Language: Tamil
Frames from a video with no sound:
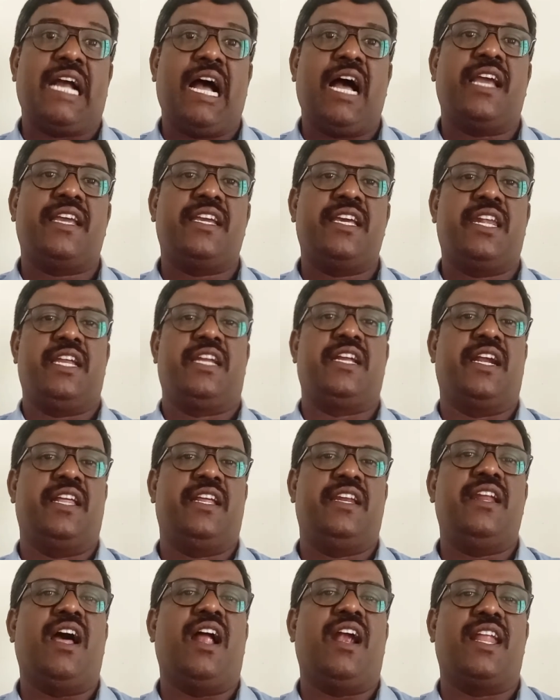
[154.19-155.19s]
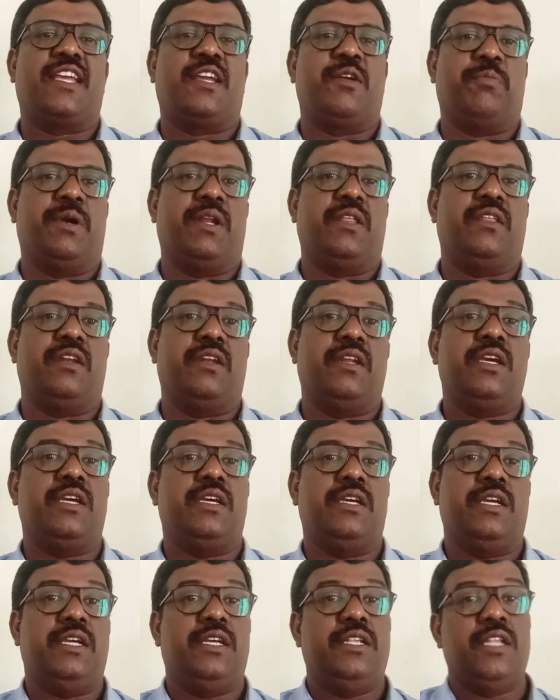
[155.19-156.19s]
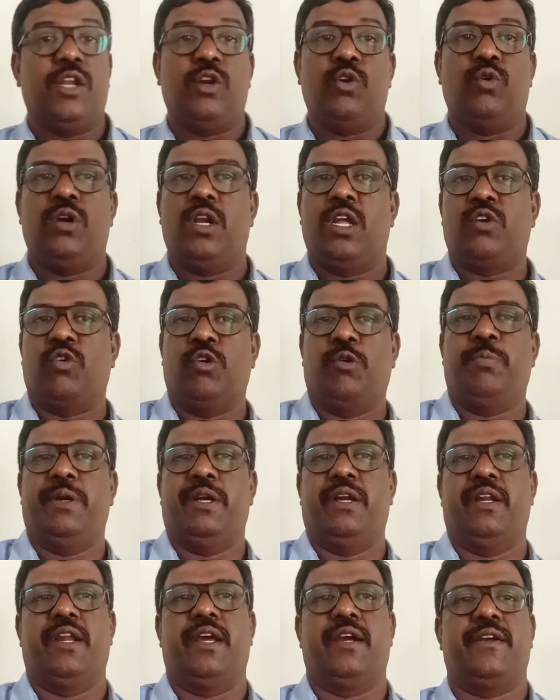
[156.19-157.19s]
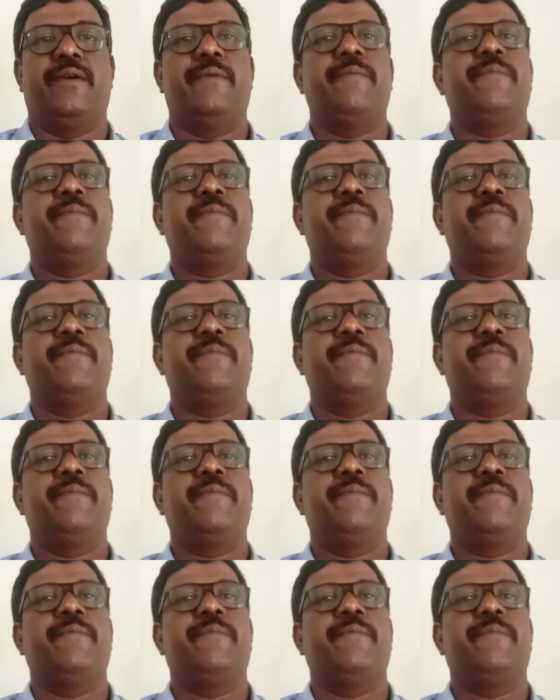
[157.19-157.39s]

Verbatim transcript: காய்கறி கடைன்னு அழைக்கப்படுதுன்னு இந்த நூலில் குறிப்பிடுறாங்க